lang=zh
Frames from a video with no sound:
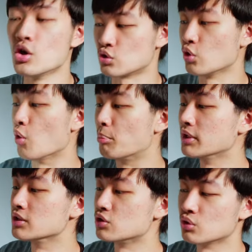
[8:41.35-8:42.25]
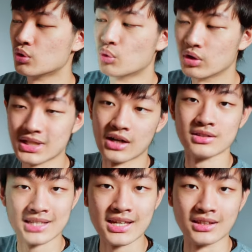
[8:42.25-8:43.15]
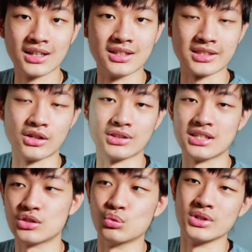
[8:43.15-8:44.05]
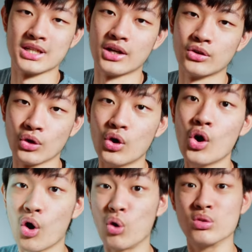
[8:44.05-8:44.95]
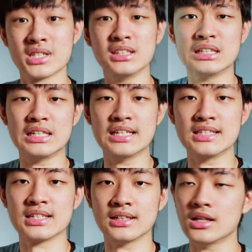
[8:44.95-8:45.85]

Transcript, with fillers: 所以我不能说我想要这个特效，但是我想要有红色的颜色，